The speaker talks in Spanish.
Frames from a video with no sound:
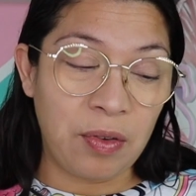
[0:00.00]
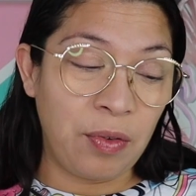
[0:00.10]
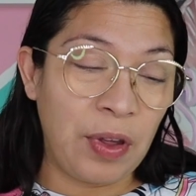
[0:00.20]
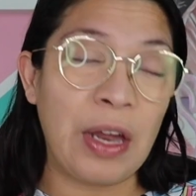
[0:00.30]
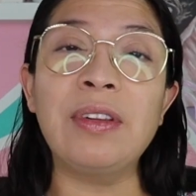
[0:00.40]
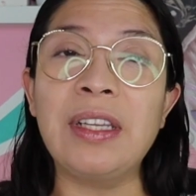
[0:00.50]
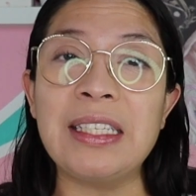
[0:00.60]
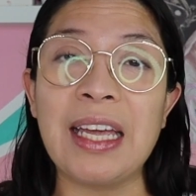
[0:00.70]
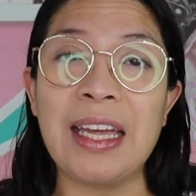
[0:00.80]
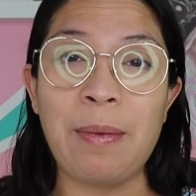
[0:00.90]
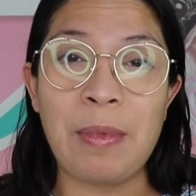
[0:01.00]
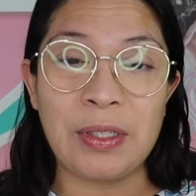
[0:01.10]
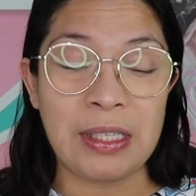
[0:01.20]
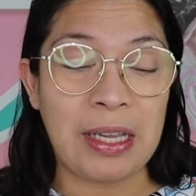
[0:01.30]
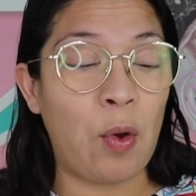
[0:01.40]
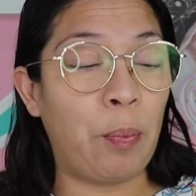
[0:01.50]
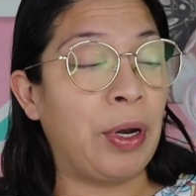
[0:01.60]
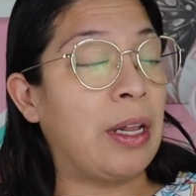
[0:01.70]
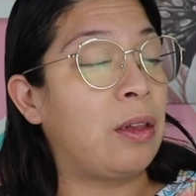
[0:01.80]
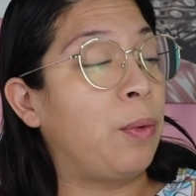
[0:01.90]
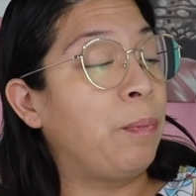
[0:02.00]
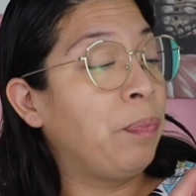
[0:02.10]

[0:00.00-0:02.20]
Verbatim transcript: hubieron tres que ya me los estaba poniendo.